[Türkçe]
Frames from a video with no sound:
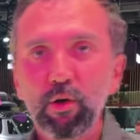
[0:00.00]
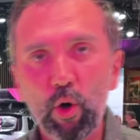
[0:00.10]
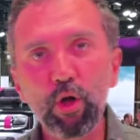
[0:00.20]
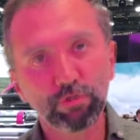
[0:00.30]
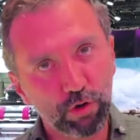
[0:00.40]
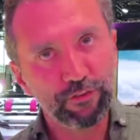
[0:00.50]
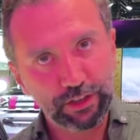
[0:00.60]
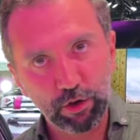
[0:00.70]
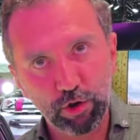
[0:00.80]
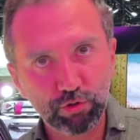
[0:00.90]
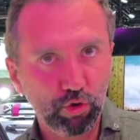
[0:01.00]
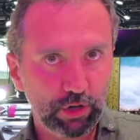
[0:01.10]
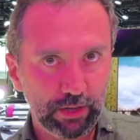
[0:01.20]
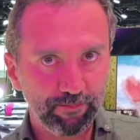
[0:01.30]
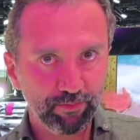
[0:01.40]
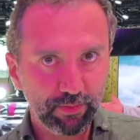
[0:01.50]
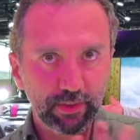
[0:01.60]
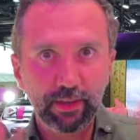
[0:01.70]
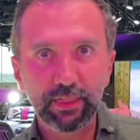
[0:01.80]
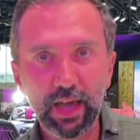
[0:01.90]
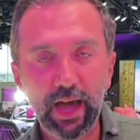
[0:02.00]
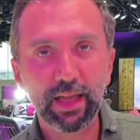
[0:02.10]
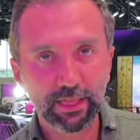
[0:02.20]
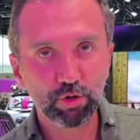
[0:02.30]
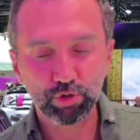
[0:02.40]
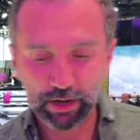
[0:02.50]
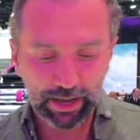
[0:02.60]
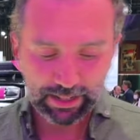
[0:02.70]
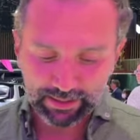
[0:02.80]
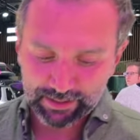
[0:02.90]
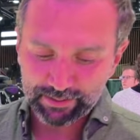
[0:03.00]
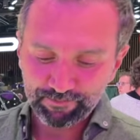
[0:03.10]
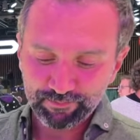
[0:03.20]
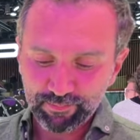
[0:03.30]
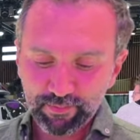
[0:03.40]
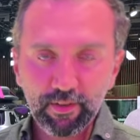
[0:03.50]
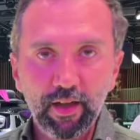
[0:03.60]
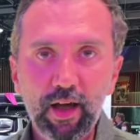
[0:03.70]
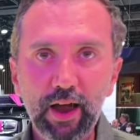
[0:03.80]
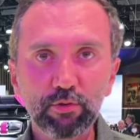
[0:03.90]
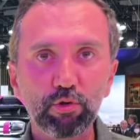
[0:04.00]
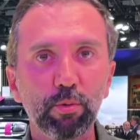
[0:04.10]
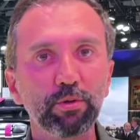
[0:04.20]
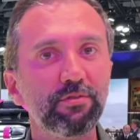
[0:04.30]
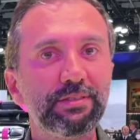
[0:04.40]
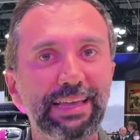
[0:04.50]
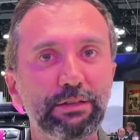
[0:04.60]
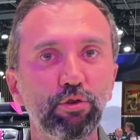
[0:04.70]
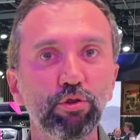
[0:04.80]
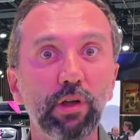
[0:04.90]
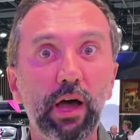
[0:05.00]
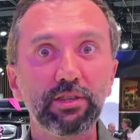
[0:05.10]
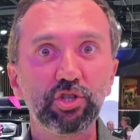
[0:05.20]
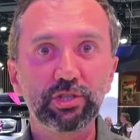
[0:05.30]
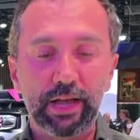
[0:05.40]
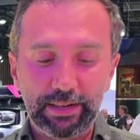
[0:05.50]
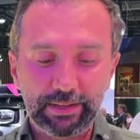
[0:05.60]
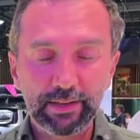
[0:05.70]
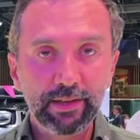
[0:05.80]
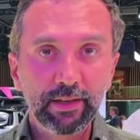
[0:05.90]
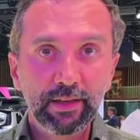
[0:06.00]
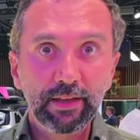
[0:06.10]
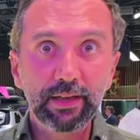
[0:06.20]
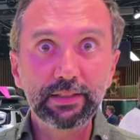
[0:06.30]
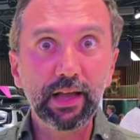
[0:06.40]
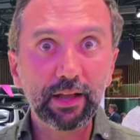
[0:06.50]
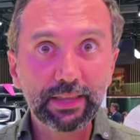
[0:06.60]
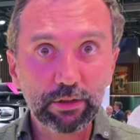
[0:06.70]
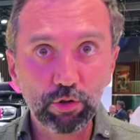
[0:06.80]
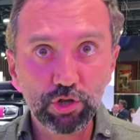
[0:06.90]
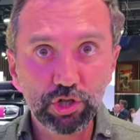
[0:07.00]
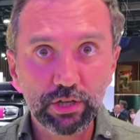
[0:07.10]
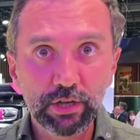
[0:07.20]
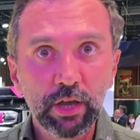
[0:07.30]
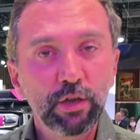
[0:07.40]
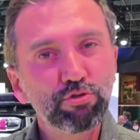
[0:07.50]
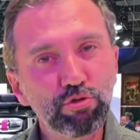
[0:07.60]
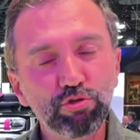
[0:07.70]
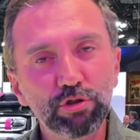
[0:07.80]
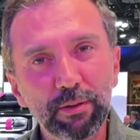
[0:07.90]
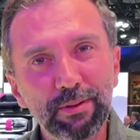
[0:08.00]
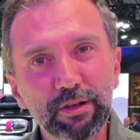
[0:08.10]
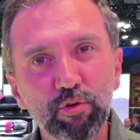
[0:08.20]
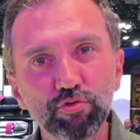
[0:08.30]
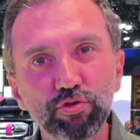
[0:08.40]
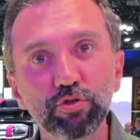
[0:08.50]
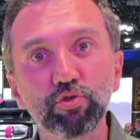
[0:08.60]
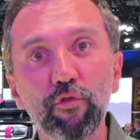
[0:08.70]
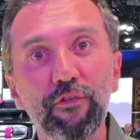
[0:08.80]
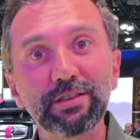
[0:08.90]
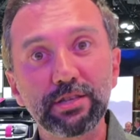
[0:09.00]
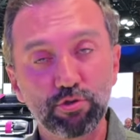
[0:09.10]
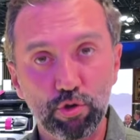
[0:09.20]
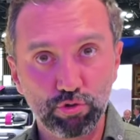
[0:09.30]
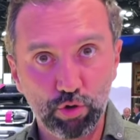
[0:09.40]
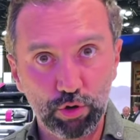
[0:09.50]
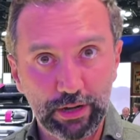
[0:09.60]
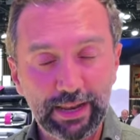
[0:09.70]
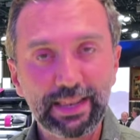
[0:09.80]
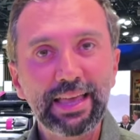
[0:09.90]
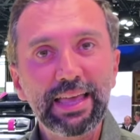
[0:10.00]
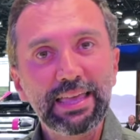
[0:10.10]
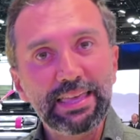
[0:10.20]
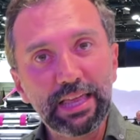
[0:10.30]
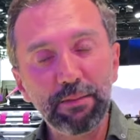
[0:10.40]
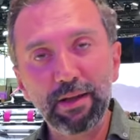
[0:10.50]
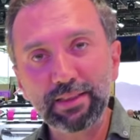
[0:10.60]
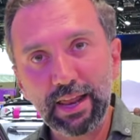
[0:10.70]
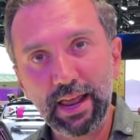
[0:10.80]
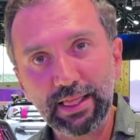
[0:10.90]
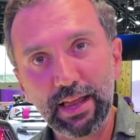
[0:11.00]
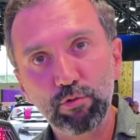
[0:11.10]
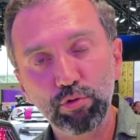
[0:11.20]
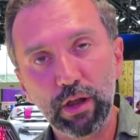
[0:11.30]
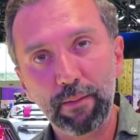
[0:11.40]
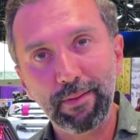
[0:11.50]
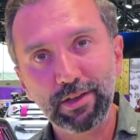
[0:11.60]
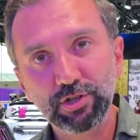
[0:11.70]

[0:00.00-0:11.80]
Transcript: Old Trophy'yi de gördük çok iyi. Nihayetinde şuna geldik. Artık otomotiv sektörü daha dijital, e, daha teknolojik, sürdürülebilirlik konusunda çok fazla söz söyleyen, yeni materyaller kullanmaya